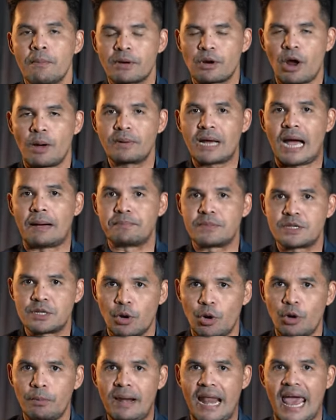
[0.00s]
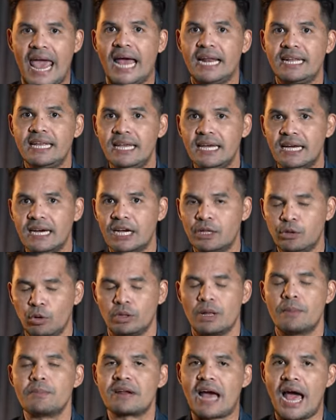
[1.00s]
พร้อมกับโชว์แผลที่เคยถู
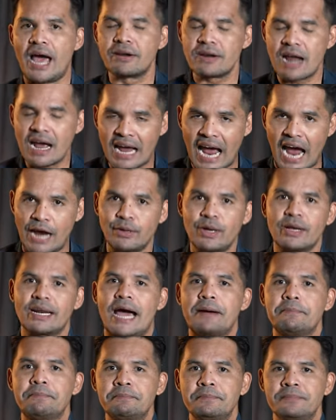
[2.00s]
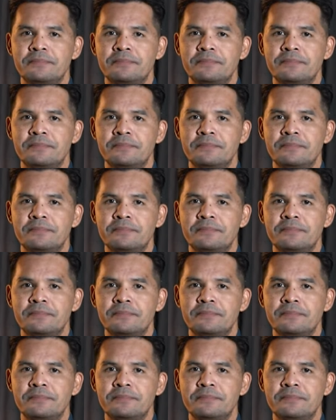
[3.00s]
กทำร้ายร่างกายด้วยครับ